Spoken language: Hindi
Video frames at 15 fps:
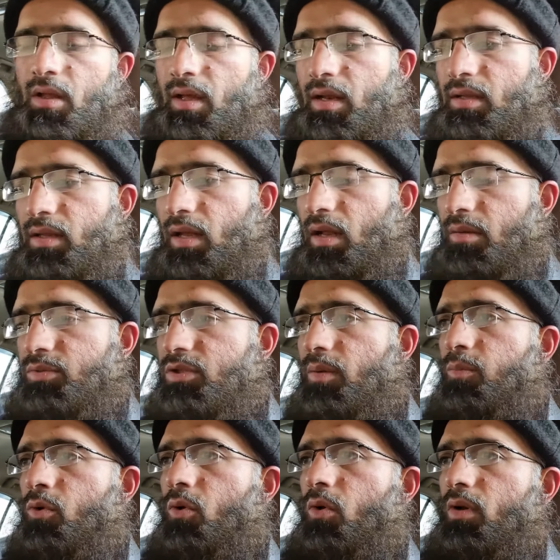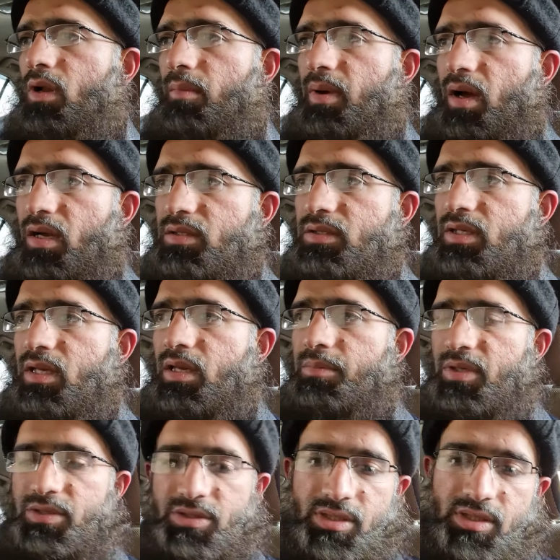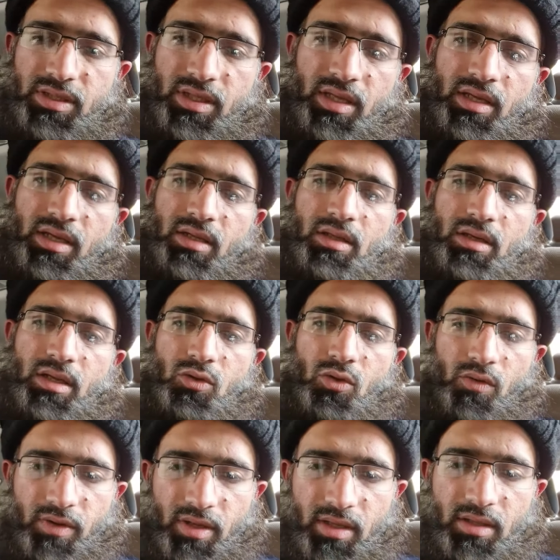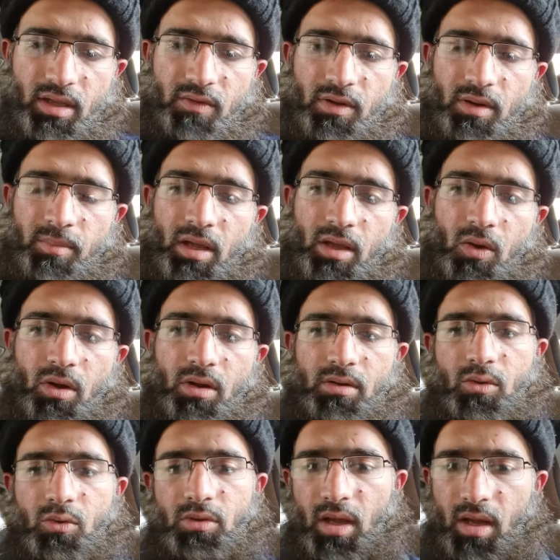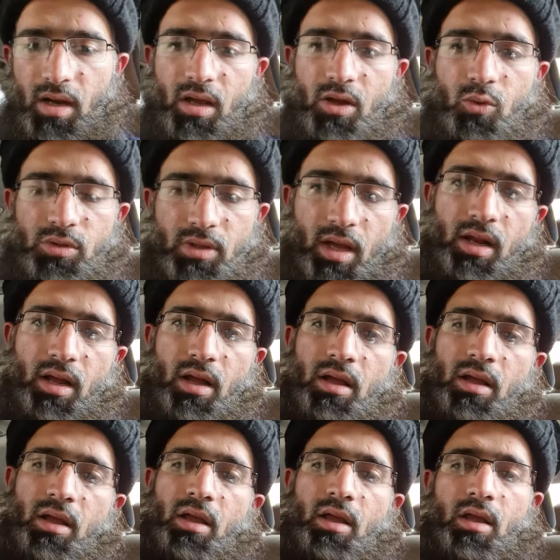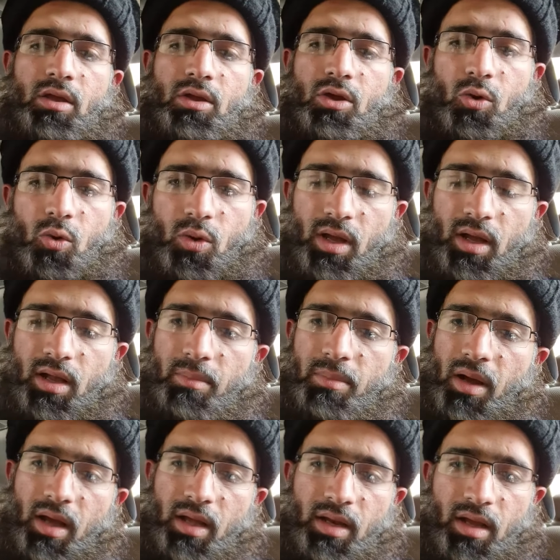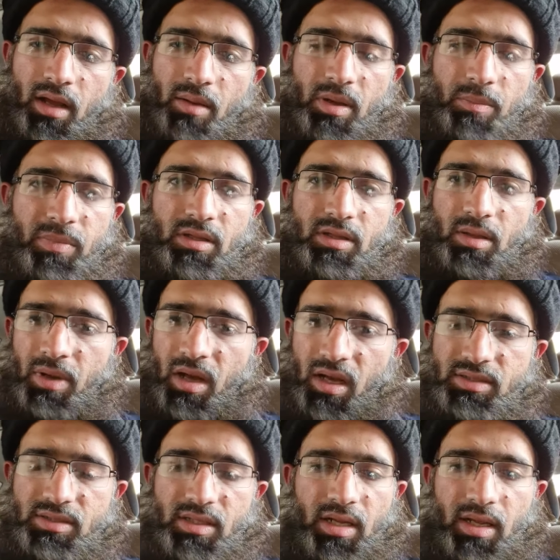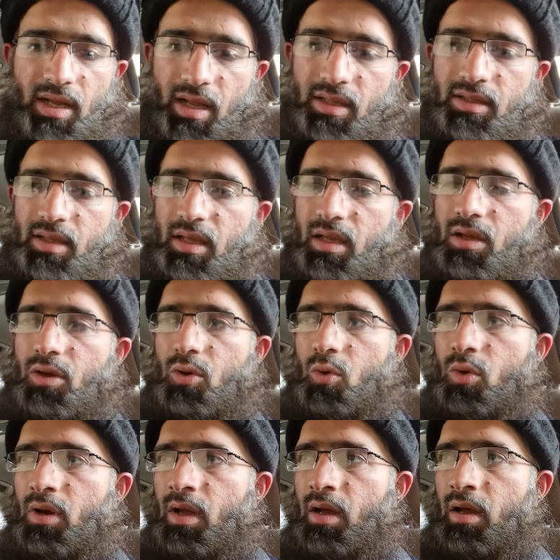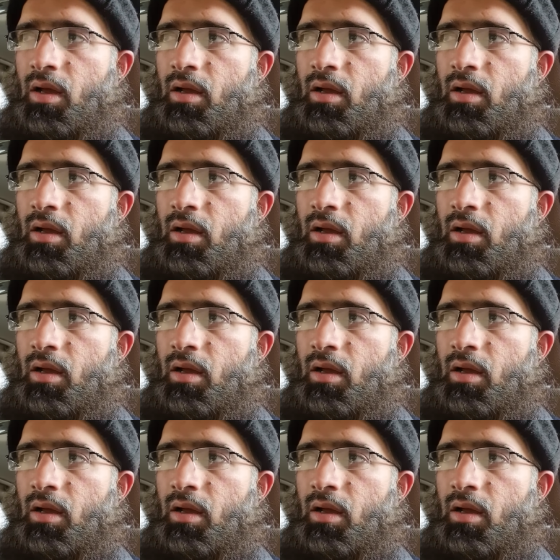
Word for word: अल्लाह ताला हम सबको नमाज की मस्जिद की कदर की तोफ़ी अता फ़रमाए और खुदारा खुदारा कोरोना का बहाना अब अपने दिमाग से निकाल दें कोरोना